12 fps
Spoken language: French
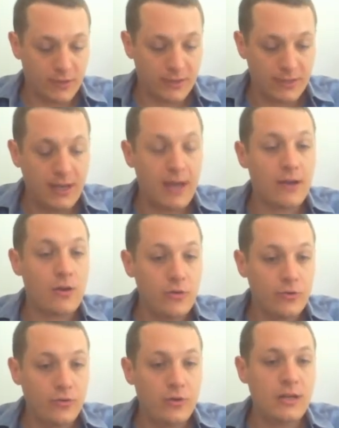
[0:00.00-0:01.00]
Hein. c'est
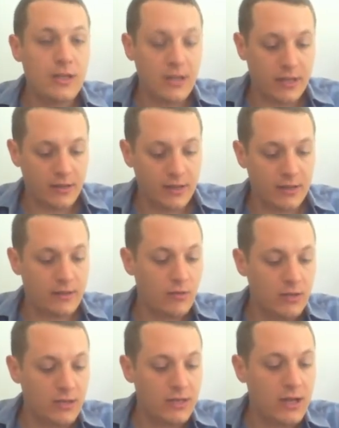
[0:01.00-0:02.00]
l'agone de l'Iliade. Et dans
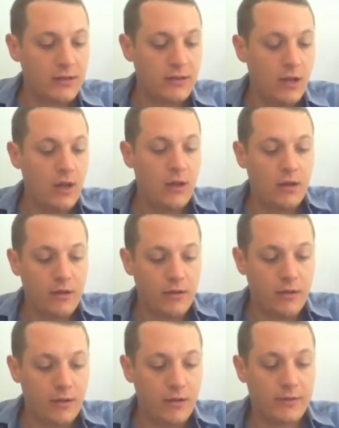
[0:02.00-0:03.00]
l'Iliade,
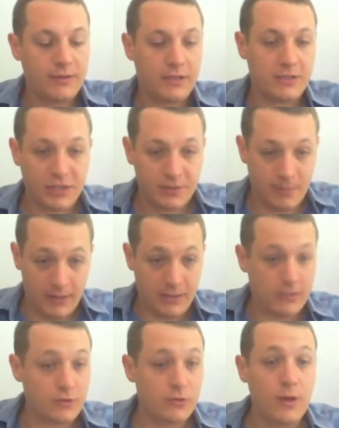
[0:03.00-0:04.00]
euh, ça cherche pas à
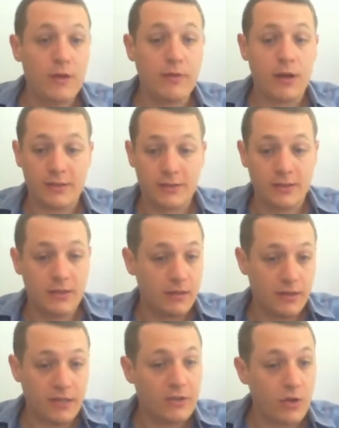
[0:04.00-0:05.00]
quatre chemins. Voilà, c'est
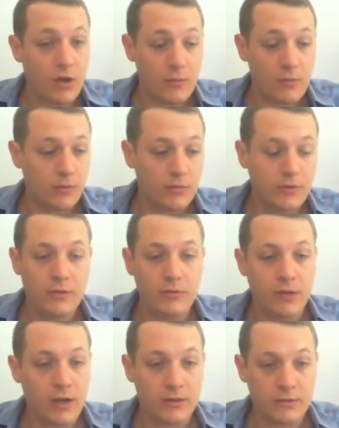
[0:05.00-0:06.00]
Hector à un moment donné.
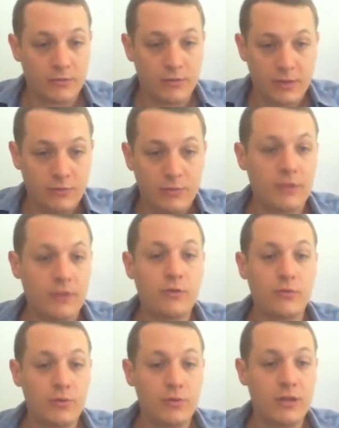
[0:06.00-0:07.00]
On a, on a ce qu'on attend
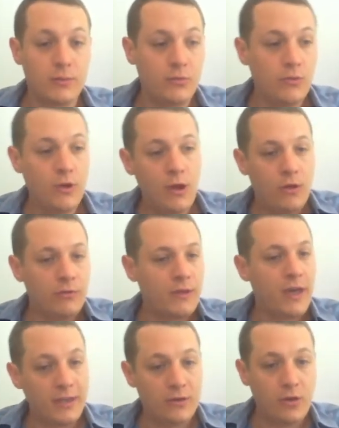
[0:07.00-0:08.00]
depuis le début. On
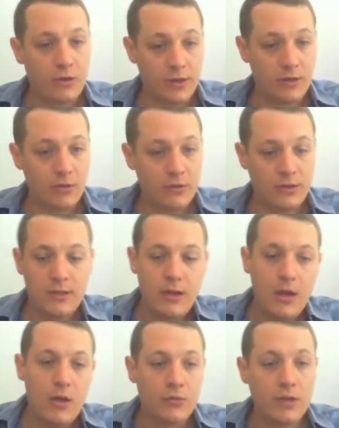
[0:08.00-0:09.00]
a Hector d'un côté,
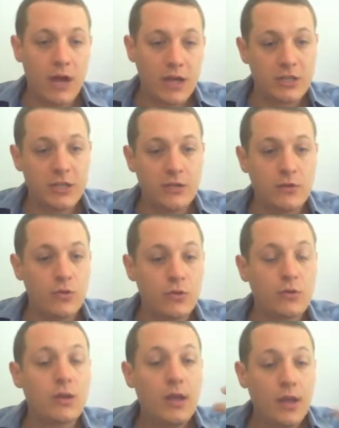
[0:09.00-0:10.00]
on a Achille de
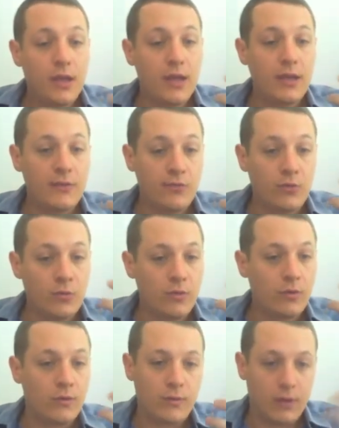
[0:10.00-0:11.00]
l'autre, et ils
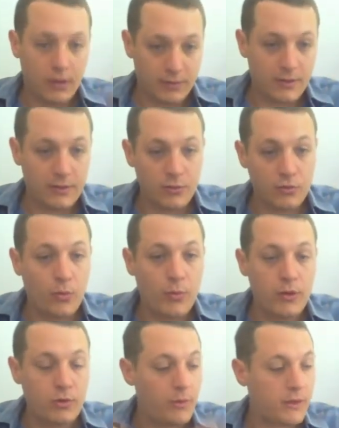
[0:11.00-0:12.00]
vont. Euh, bon, alors le
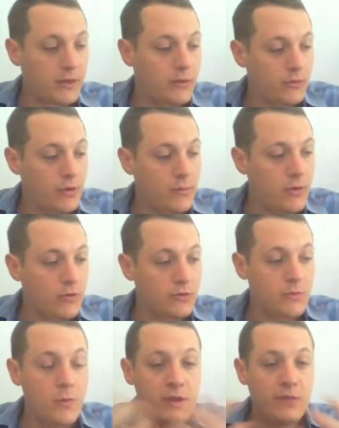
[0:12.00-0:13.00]
combat dure pas très longtemps
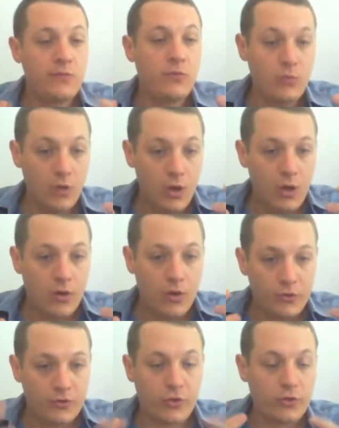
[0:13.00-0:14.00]
malheureusement, mais ils vont,
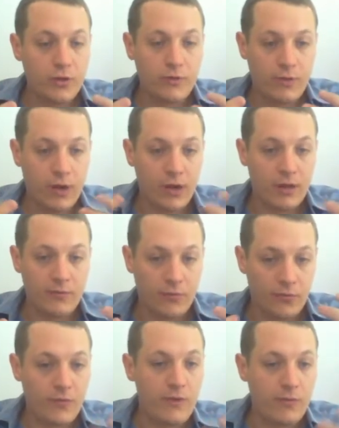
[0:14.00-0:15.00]
euh, voilà, ils vont,
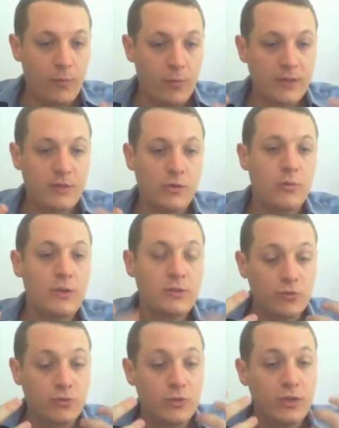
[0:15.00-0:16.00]
ils vont partir au combat.
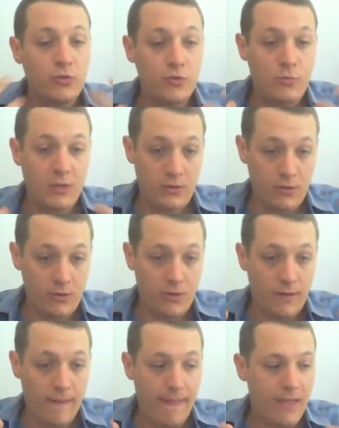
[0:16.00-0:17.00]
Ce sont les deux
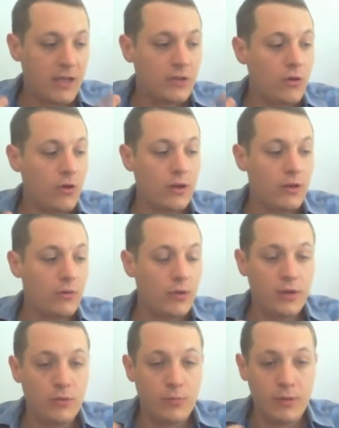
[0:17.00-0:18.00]
meilleurs Hector
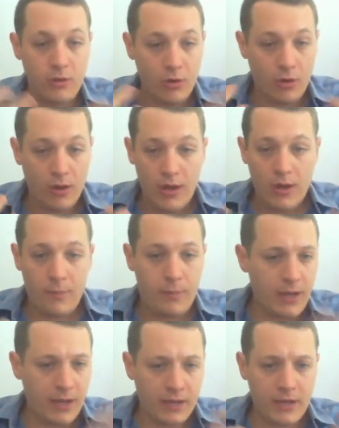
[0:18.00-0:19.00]
est le, meilleur
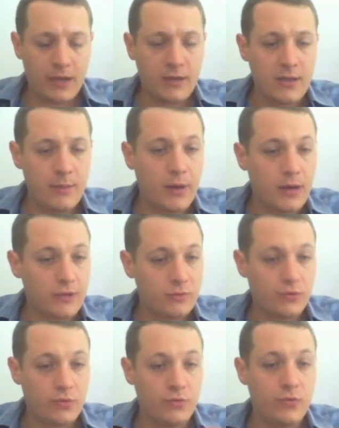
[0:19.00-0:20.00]
père, guerrier, prince,
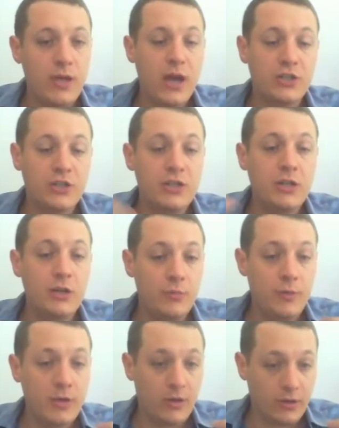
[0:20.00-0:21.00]
tout ce que vous voulez. Achille est le
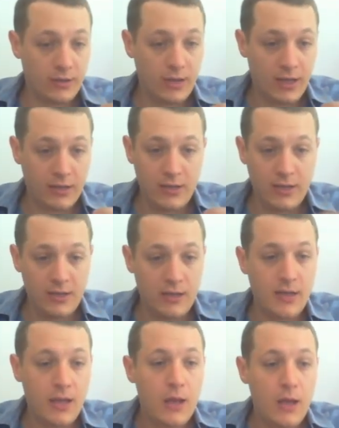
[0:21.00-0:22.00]
meilleur guerrier, il
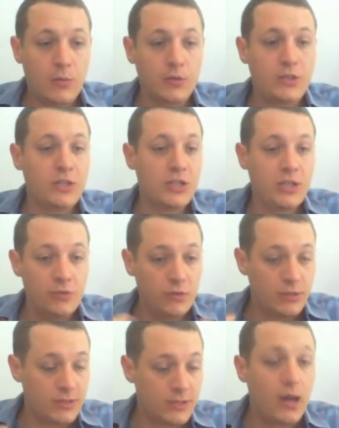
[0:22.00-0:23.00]
est protégé des
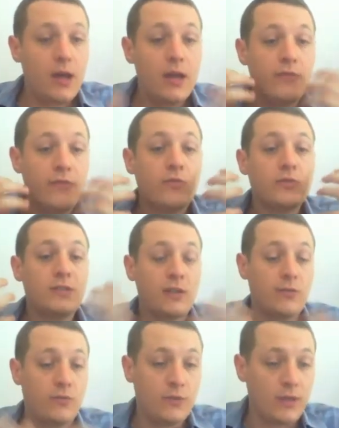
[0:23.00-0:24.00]
dieux, etc. Et ils vont
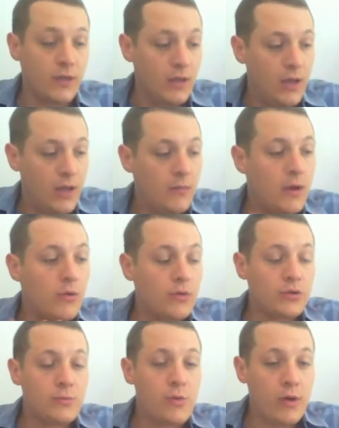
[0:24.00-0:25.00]
s'affronter.
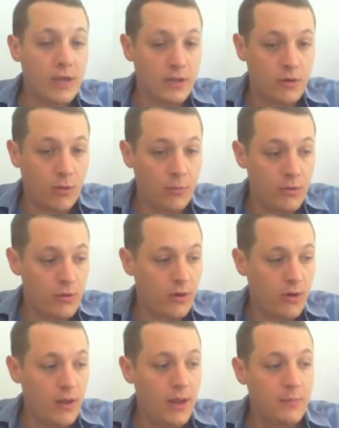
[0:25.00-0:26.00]
Malheureusement, Hector
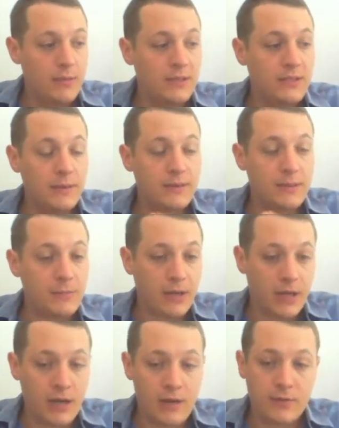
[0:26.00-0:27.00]
meurt, mais c'est pas
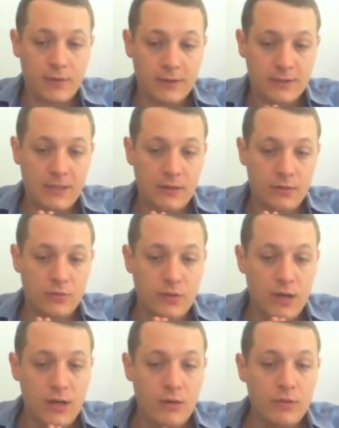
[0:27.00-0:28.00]
grave. C'est en tout
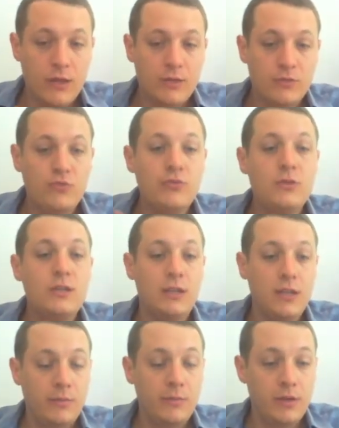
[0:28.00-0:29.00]
cas, on a su qui
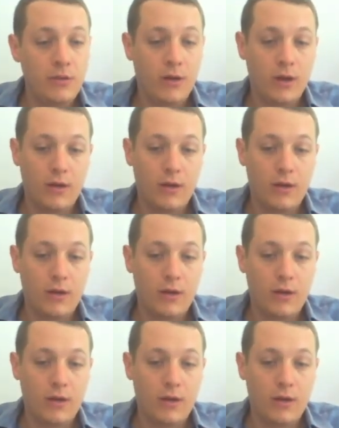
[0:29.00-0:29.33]
était le meilleur.